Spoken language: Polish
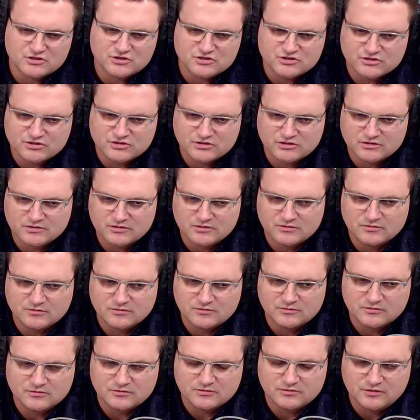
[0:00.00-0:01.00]
też e,
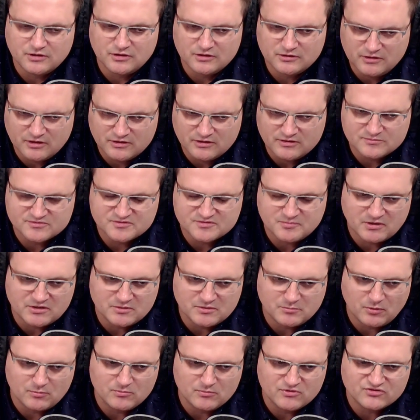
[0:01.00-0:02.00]
jednym z
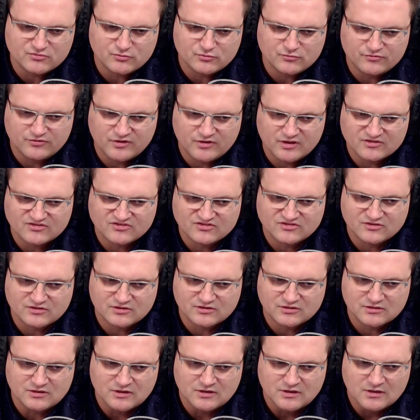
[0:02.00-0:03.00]
pani pomysłów jest
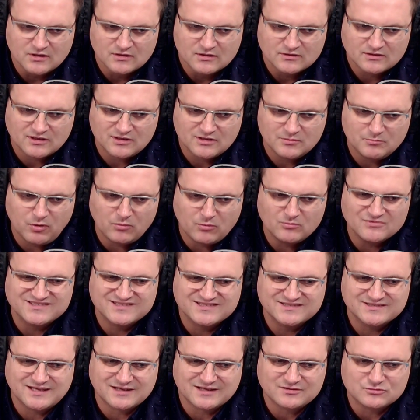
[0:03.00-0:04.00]
e, taki
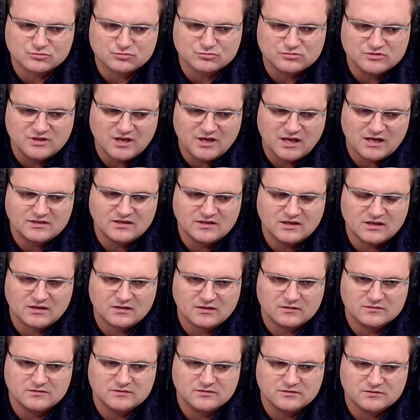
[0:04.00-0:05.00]
pomysł
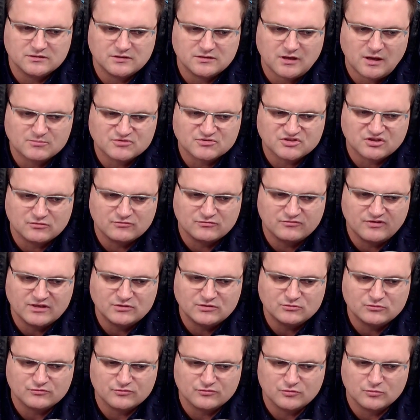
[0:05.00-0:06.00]
zatrudniania
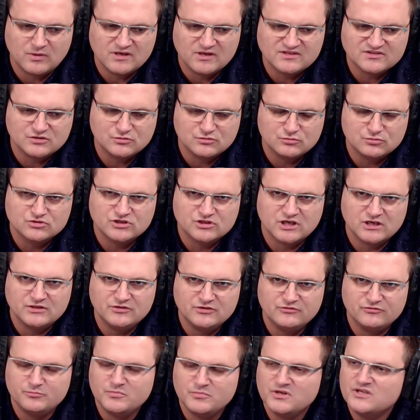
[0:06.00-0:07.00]
absolwentów lubelskich
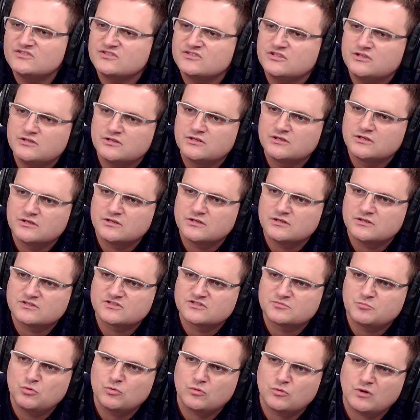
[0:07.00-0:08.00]
uczelni w miejskich
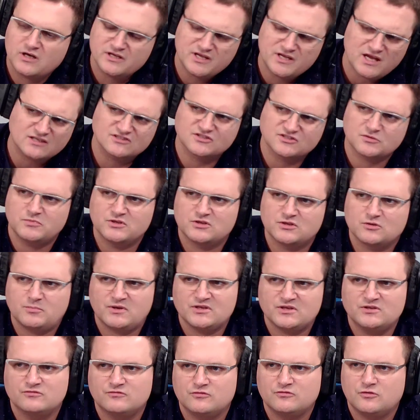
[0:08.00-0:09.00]
spółkach. Jak sobie to
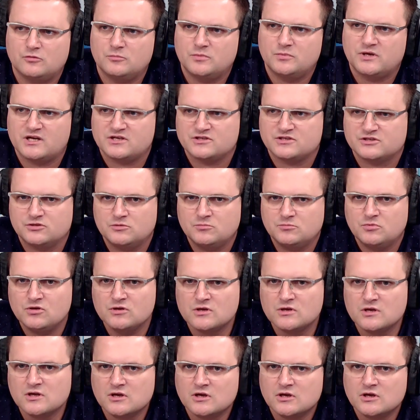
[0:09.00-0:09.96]
pani wyobraża? No bo